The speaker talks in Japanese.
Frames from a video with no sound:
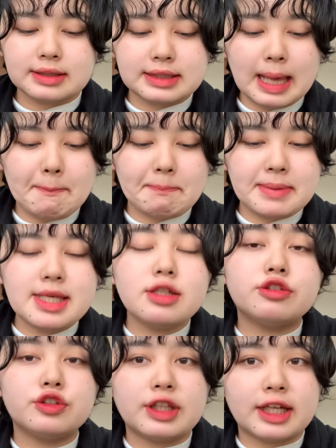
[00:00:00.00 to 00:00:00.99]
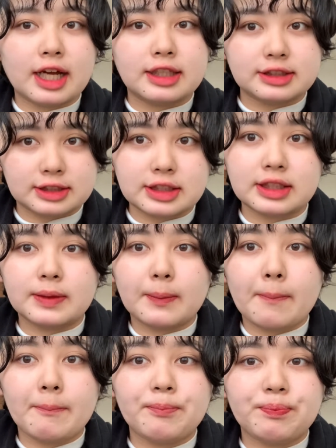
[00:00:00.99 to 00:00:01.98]
ザ・ピンクって感じ
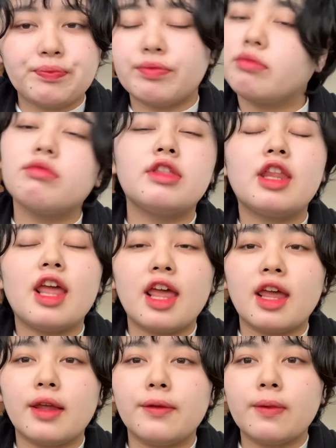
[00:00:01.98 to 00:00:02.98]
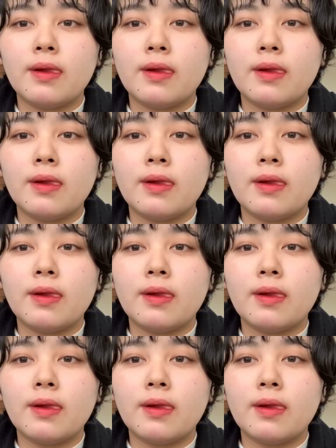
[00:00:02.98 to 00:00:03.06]
で